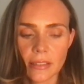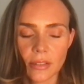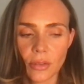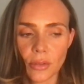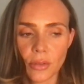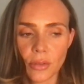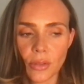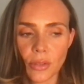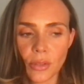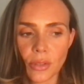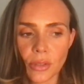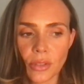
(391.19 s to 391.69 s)

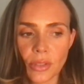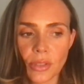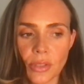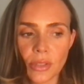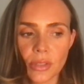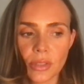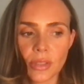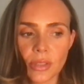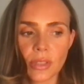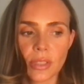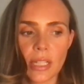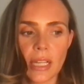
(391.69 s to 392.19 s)
und
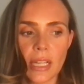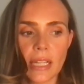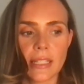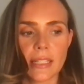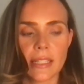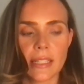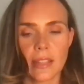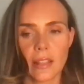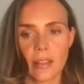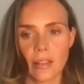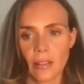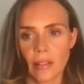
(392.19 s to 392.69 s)
es
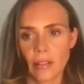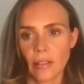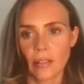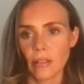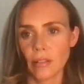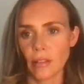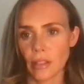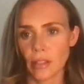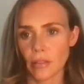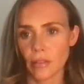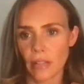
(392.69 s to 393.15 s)
ist mm,